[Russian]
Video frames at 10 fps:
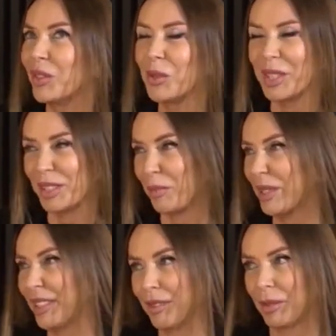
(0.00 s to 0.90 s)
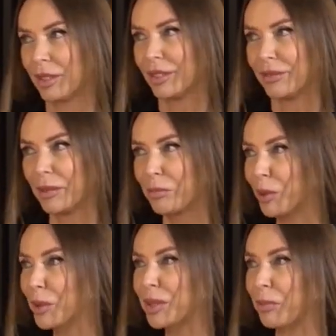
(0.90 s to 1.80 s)
Ой, спасибо.
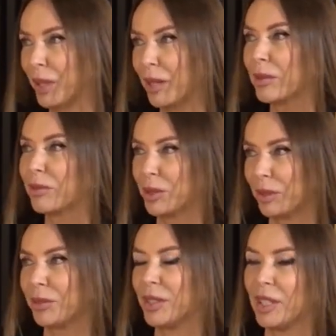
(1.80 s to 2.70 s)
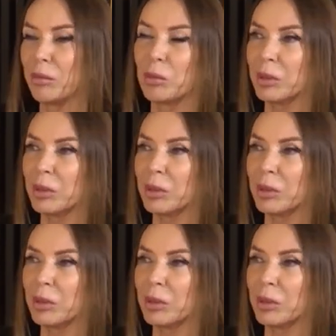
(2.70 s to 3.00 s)
Вопрос прямо вот в тему,